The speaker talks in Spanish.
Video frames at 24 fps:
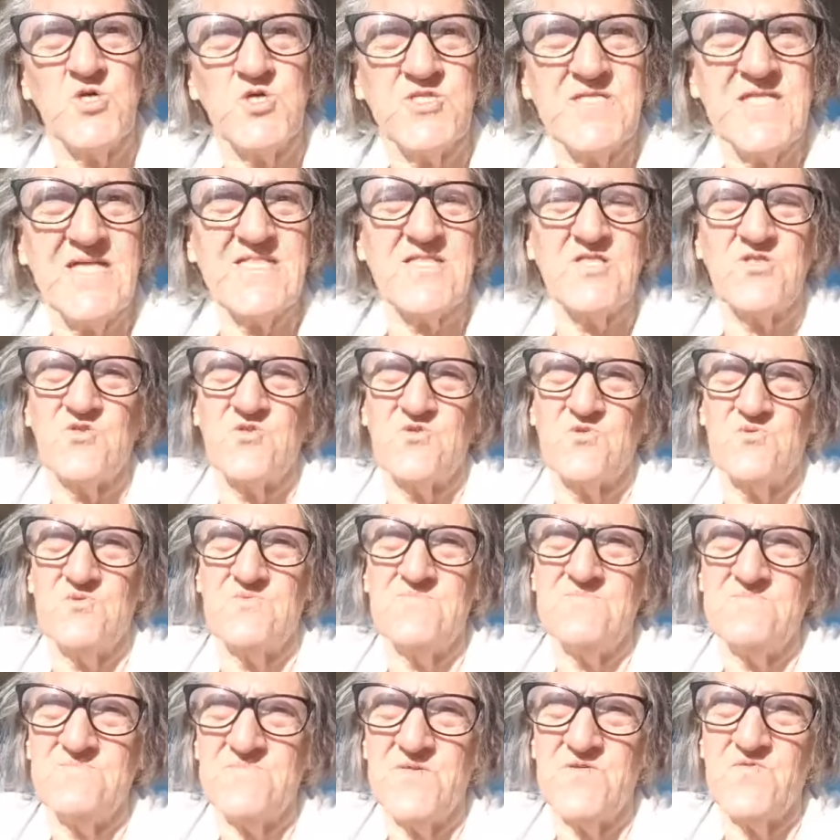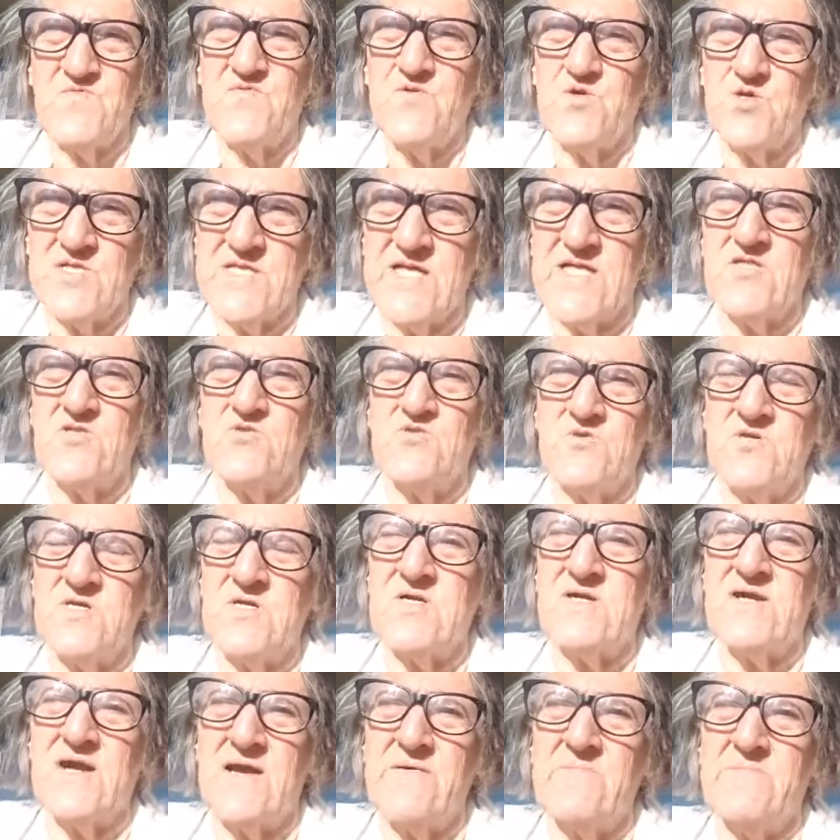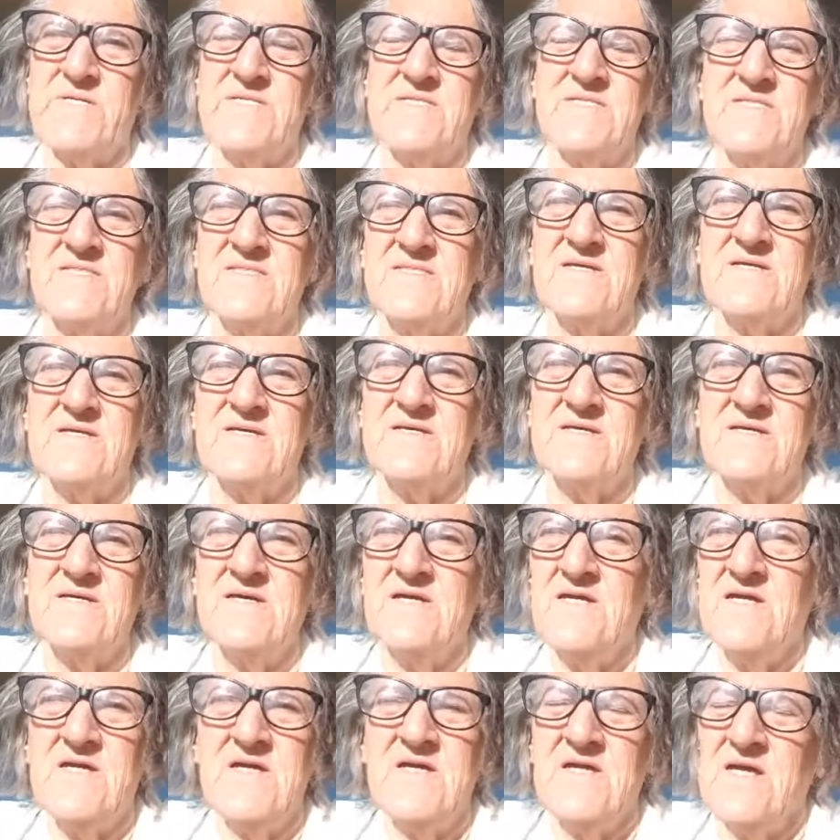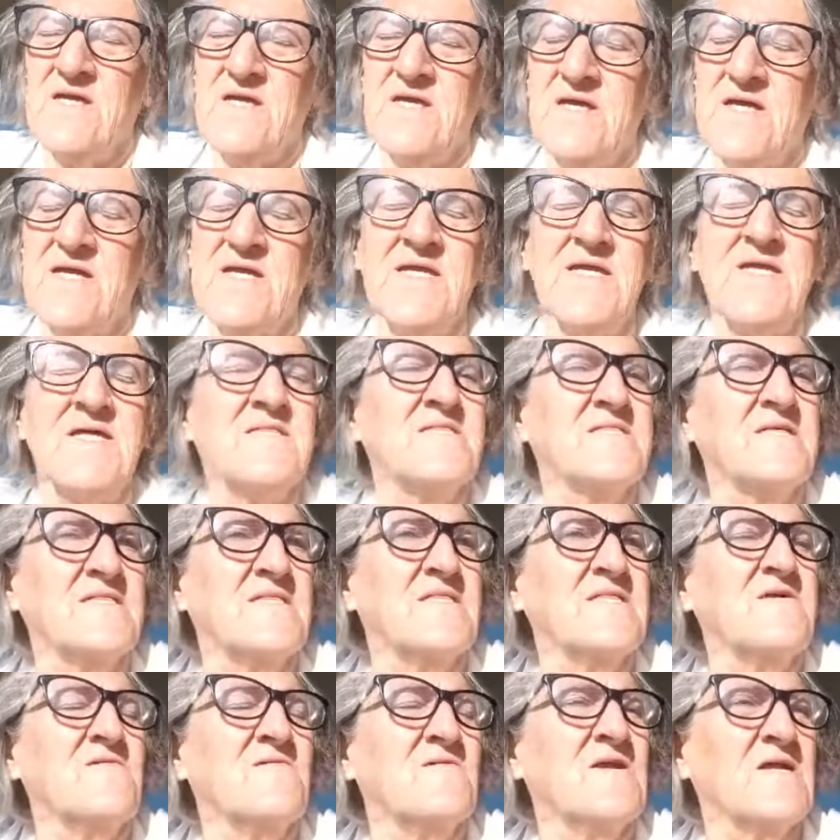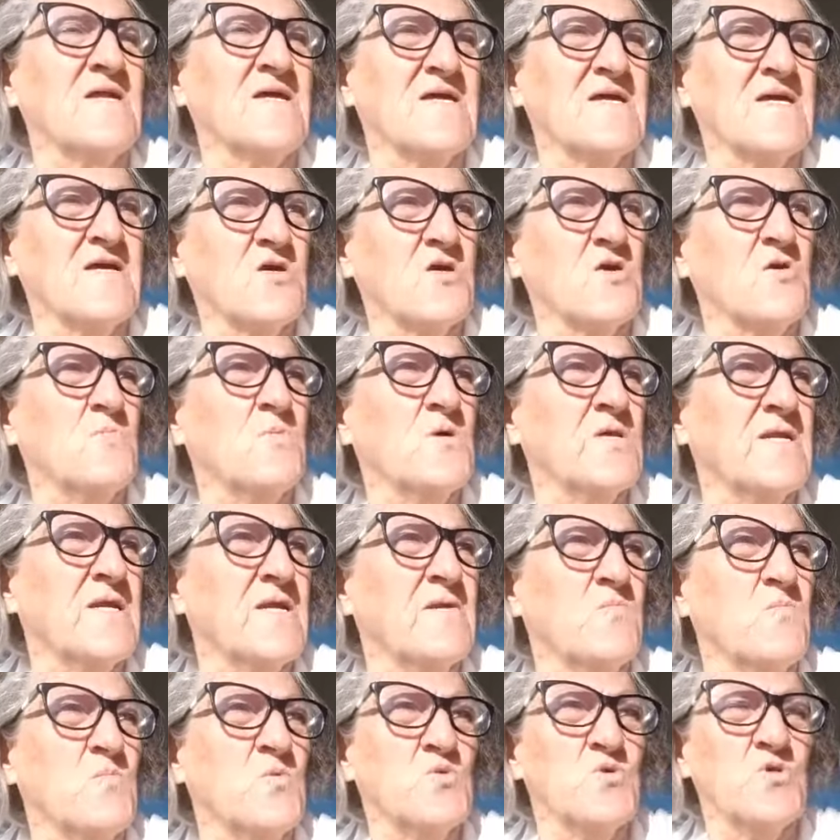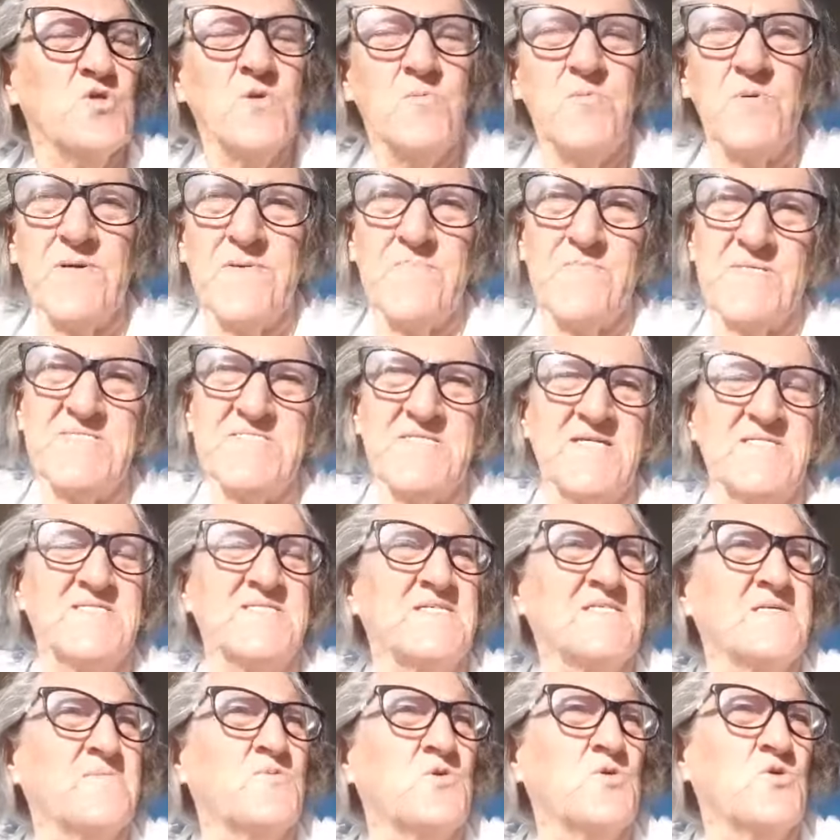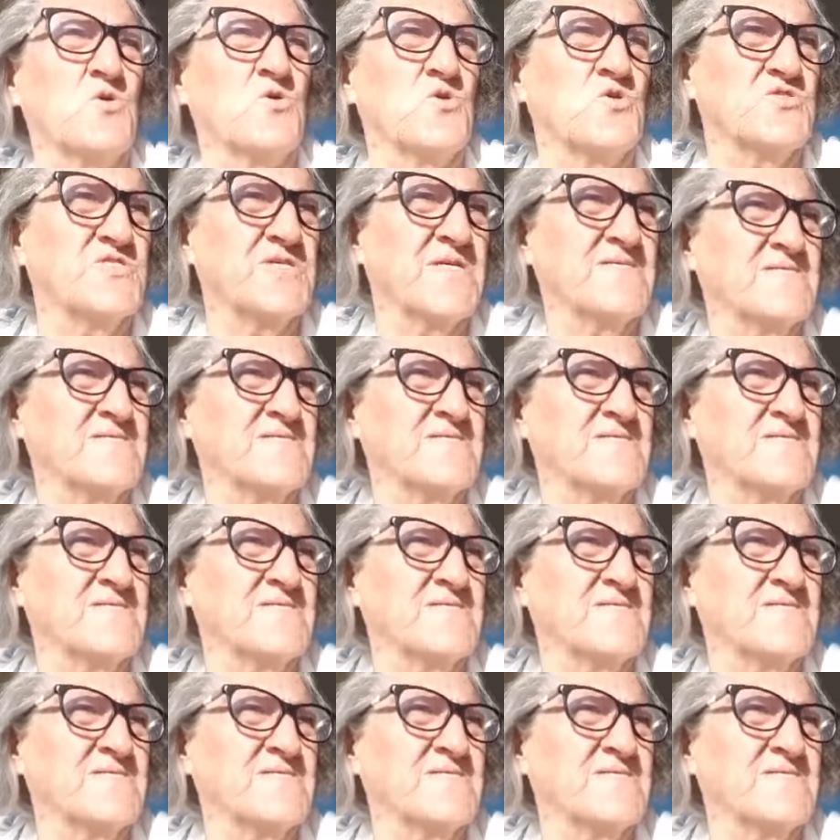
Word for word: tanto, sufrió tanto que realmente es inentendible. ¿Cómo en el mundo puede pasar ese tipo de cosas?